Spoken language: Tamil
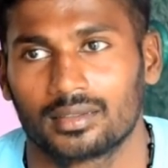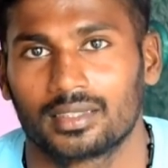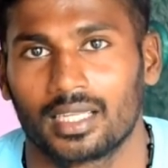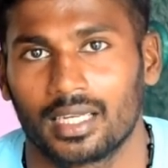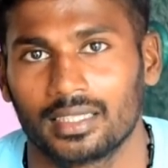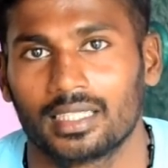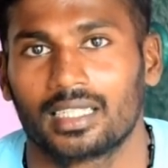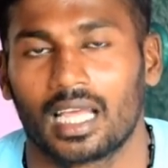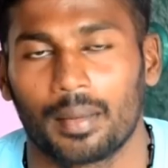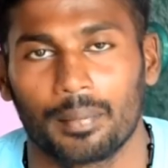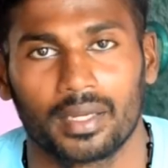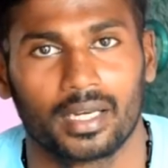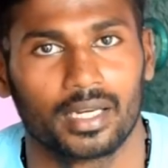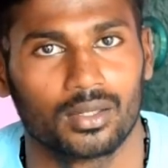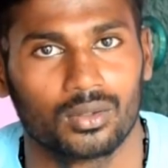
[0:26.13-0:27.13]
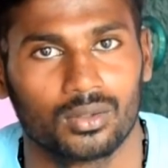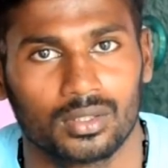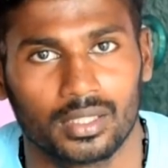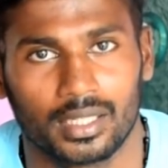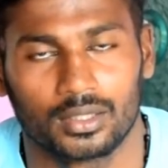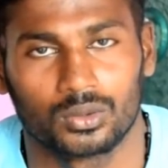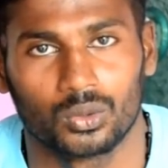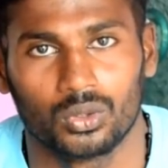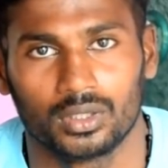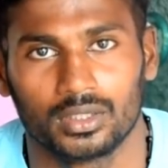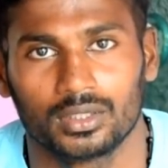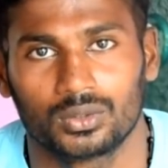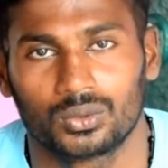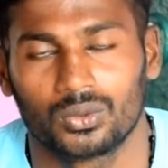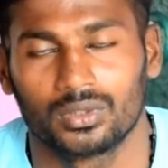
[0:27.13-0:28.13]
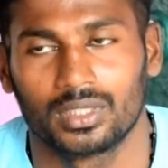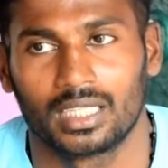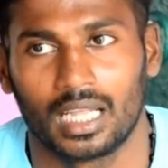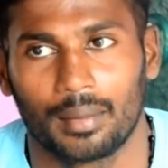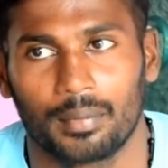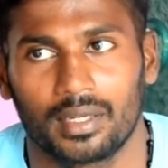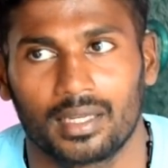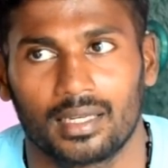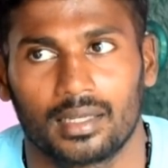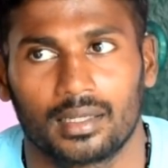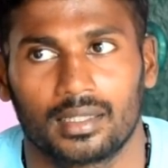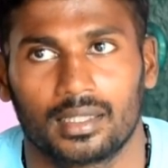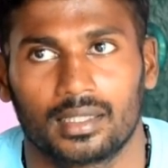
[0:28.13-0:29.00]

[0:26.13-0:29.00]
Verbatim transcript: சரி இந்த டாபிக் எடுக்கணுன்ட்டு எனக்கு தோணுச்சு ஸோ இந்த டாப்பிக்கில்